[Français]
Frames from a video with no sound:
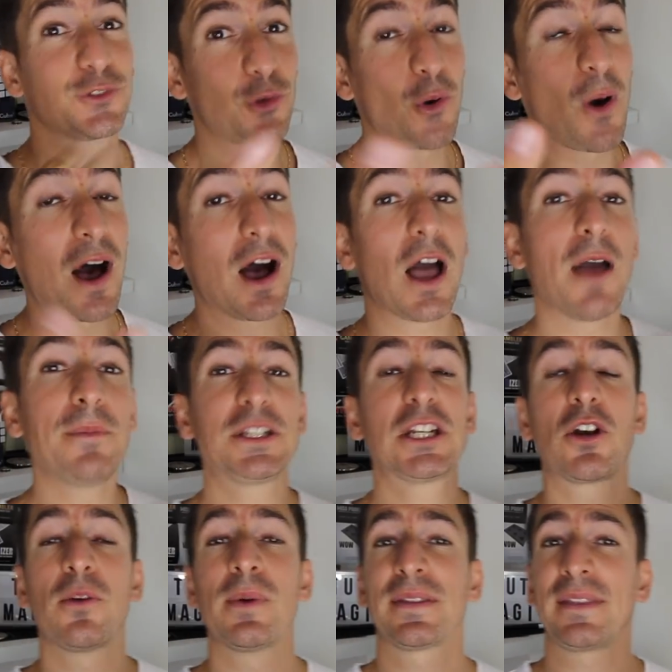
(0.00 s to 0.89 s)
3. Un
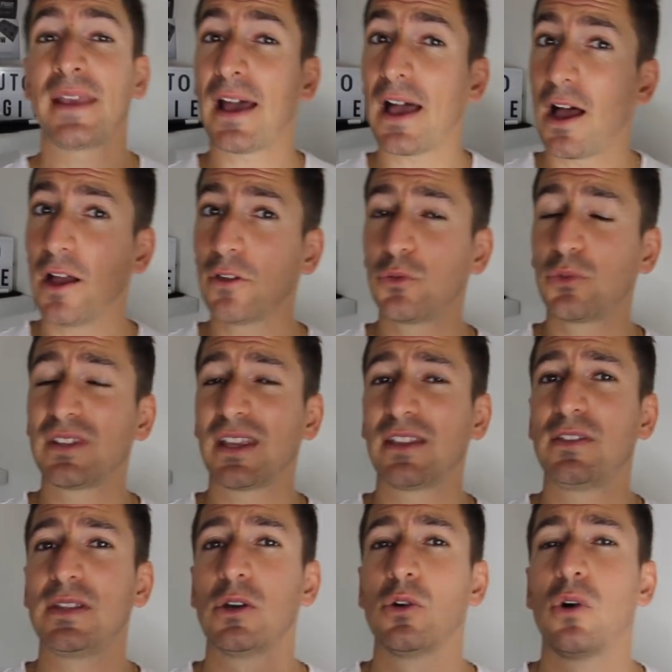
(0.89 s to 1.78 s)
petit commentaire en dessous de
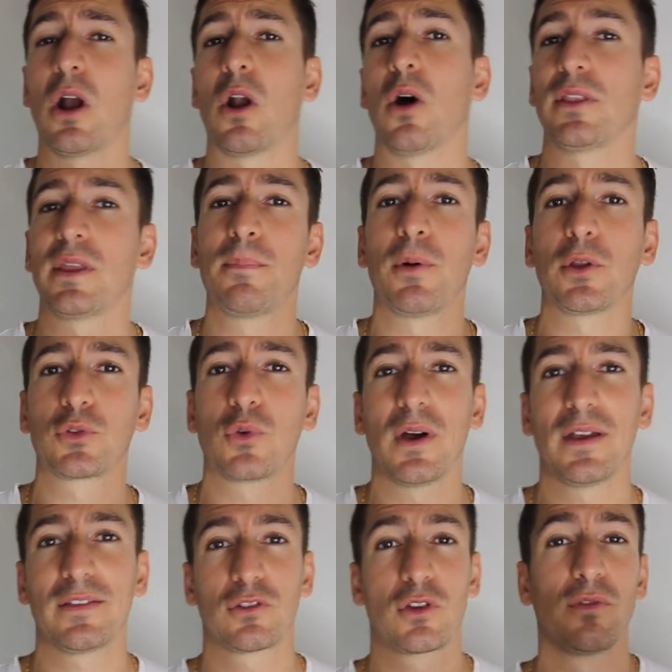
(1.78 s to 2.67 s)
cette vidéo, alors n'importe
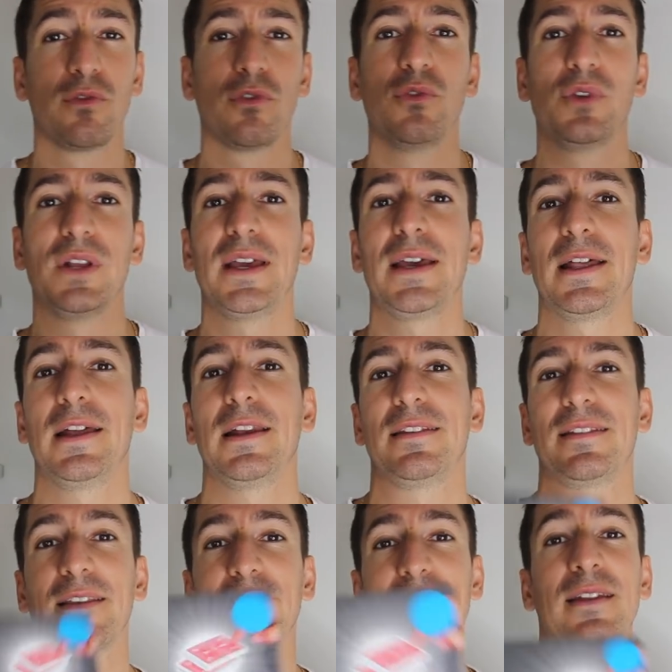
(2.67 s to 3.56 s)
quoi, ce que vous voulez. Hein.
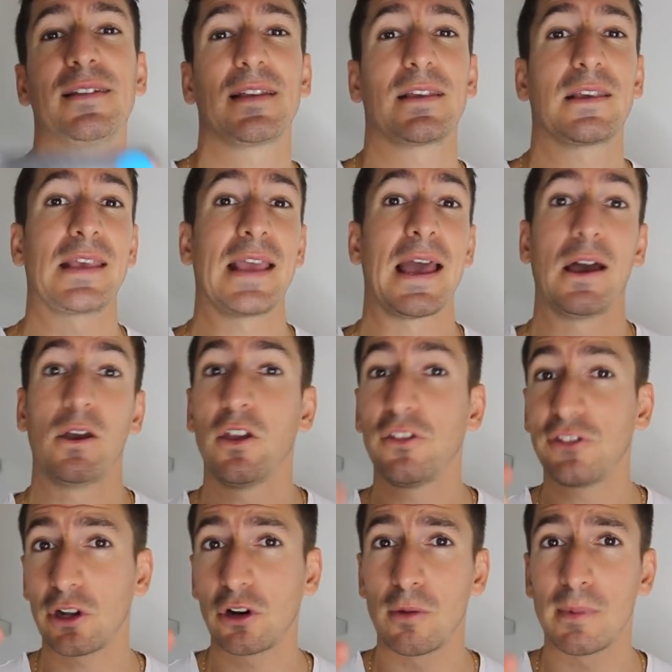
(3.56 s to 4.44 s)
L'essentiel, c'est qu'il y a
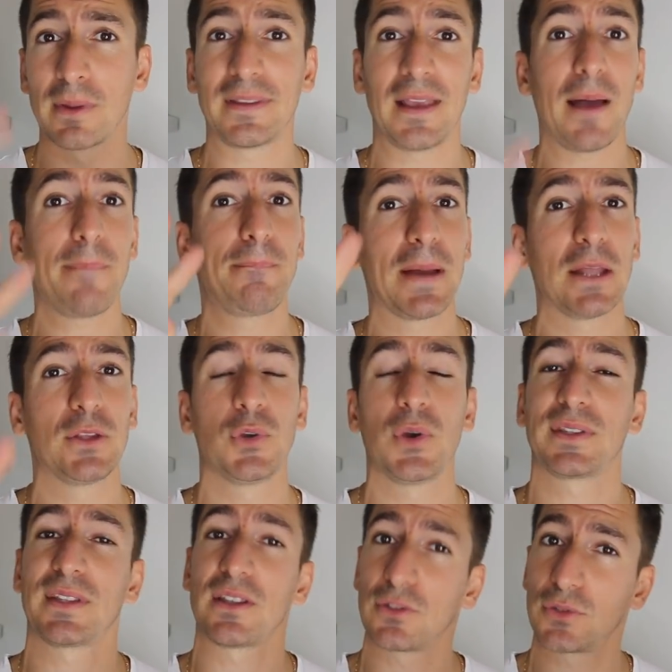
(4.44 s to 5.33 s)
un seul commentaire, pas
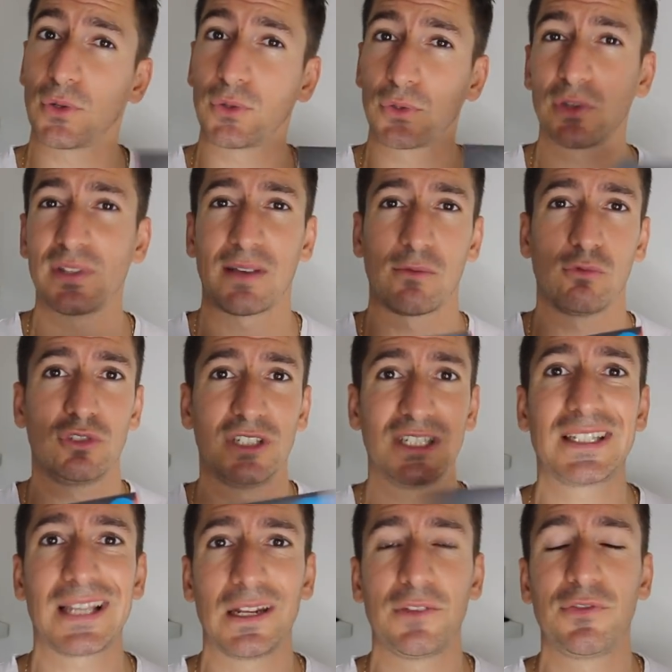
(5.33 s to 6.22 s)
deux. Attention, deux, ça vous
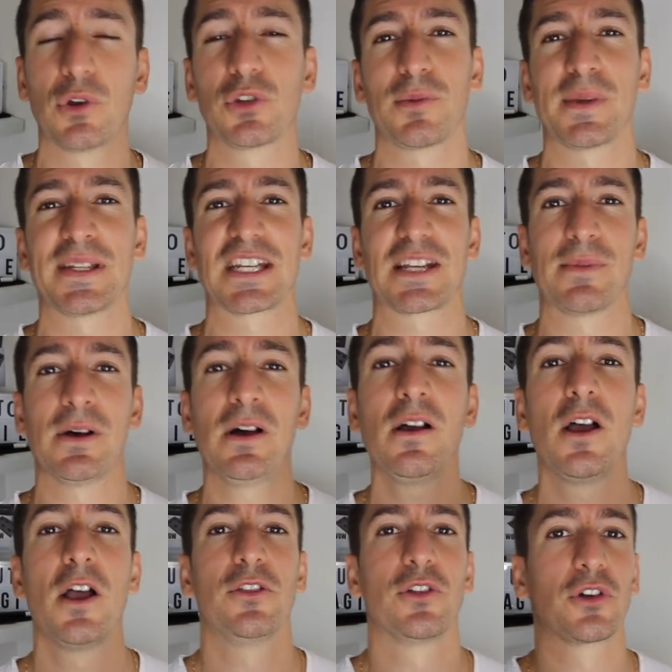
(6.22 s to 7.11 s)
disqualifie automatiquement.